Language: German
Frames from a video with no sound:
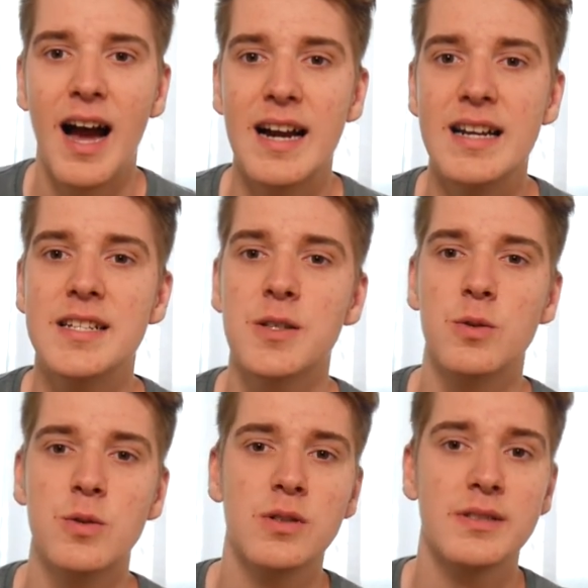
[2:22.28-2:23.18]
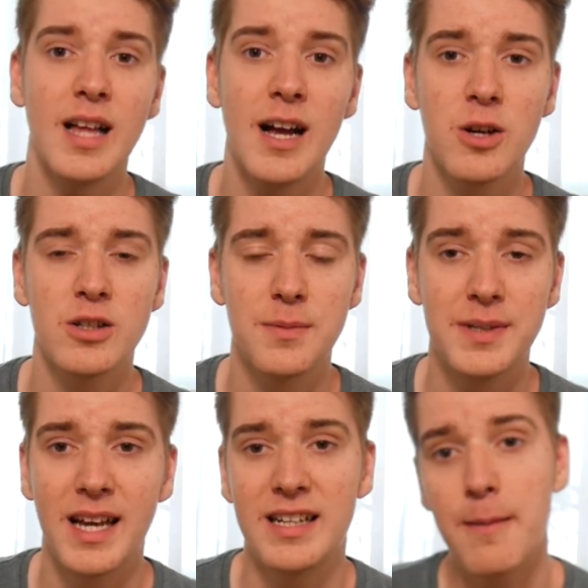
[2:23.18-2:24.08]
Also, da könnt ihr mich
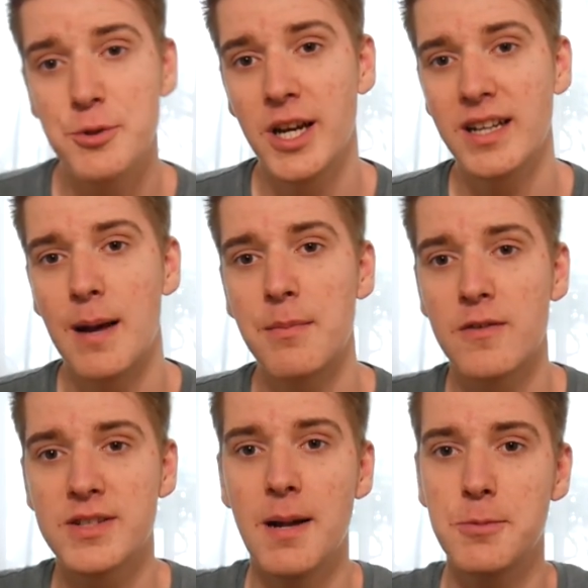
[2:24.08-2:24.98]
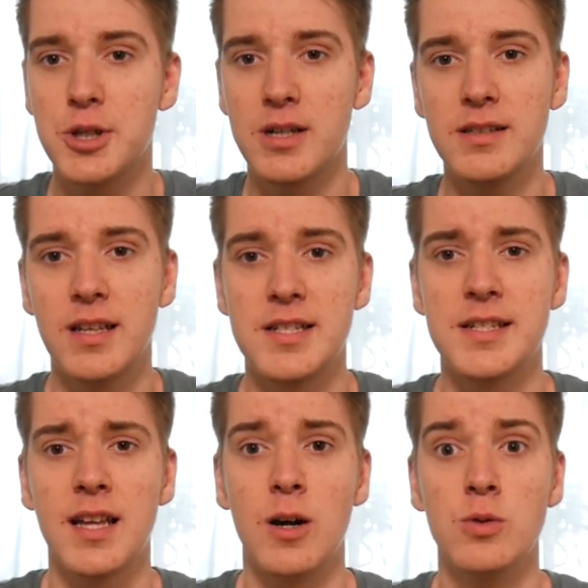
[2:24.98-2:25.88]
gerne abchecken. Einmal auf Snapchat, das
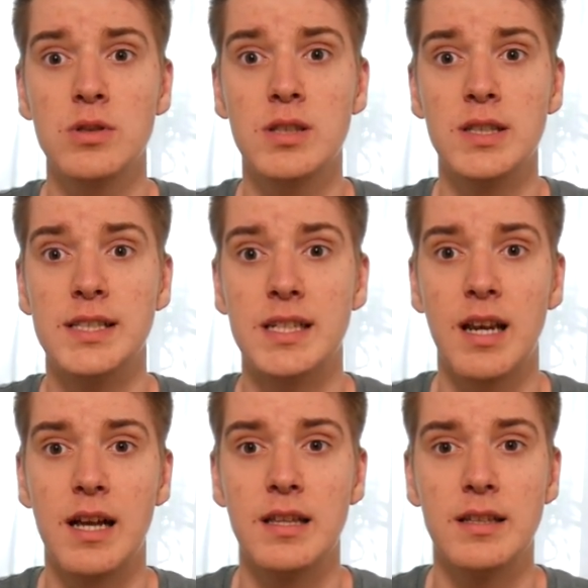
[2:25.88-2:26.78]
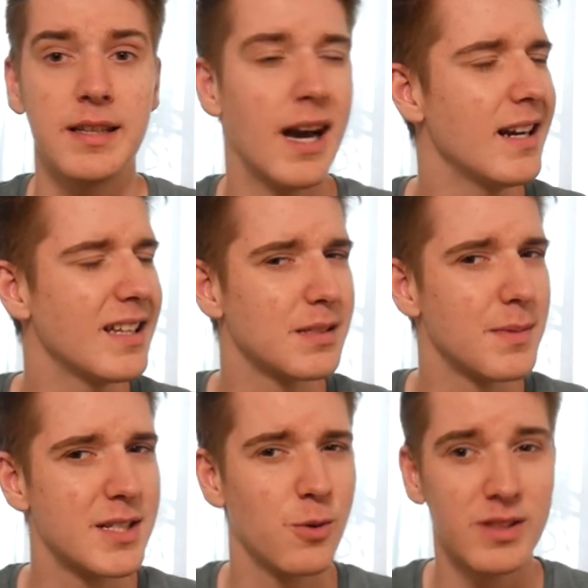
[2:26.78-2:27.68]
ist da unten in dieser kleinen geilen
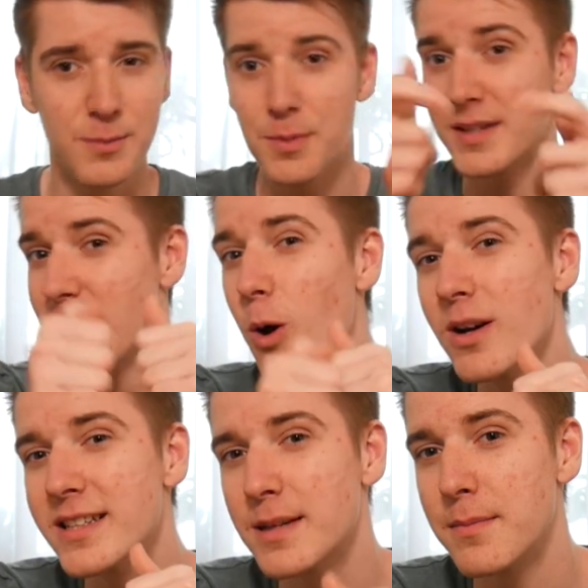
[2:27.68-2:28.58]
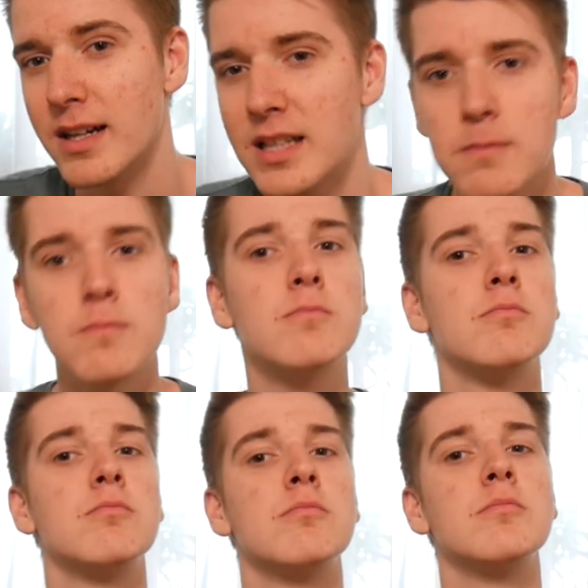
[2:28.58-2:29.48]
Animation, die übrigens auch ich gemacht habe.
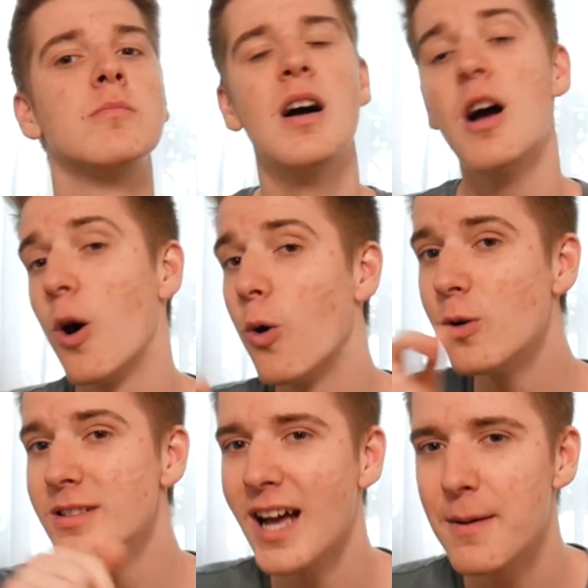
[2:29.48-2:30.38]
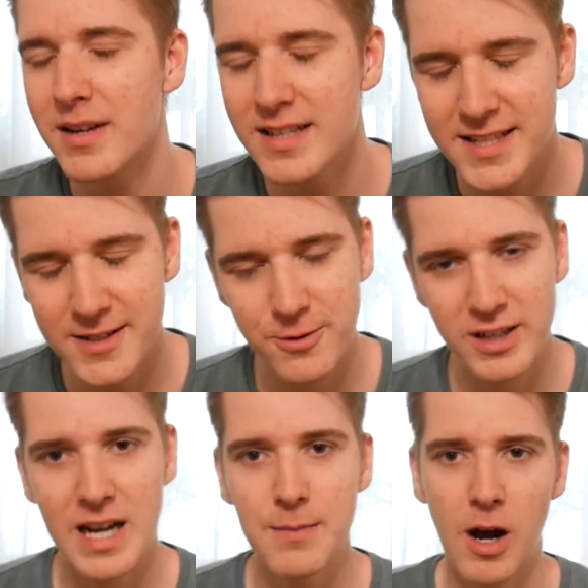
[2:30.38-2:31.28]
Und einmal
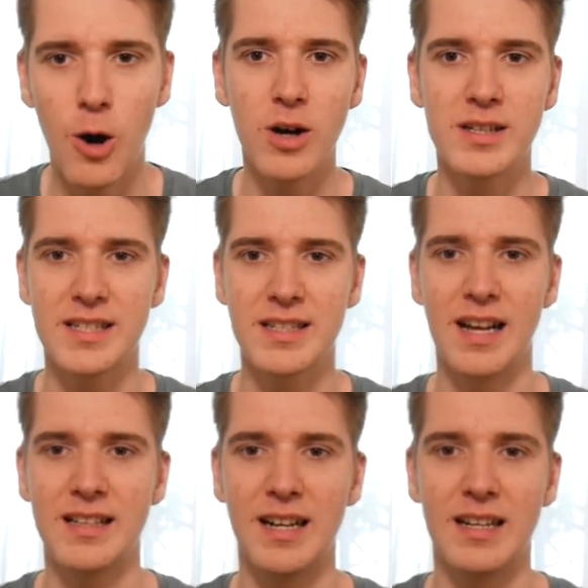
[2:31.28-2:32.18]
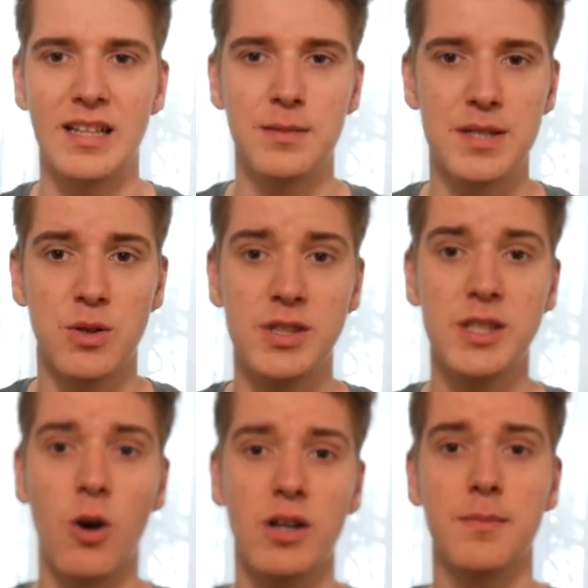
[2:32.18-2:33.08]
Instagram, auch in dieser kleinen geilen Animation, die ich
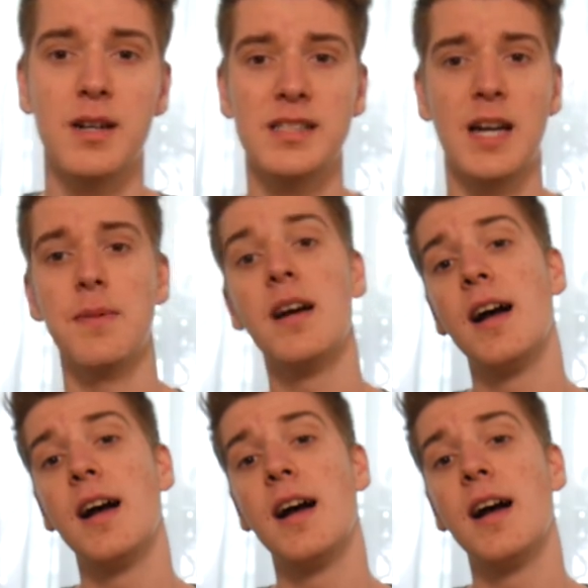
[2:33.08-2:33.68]
auch gemacht habe.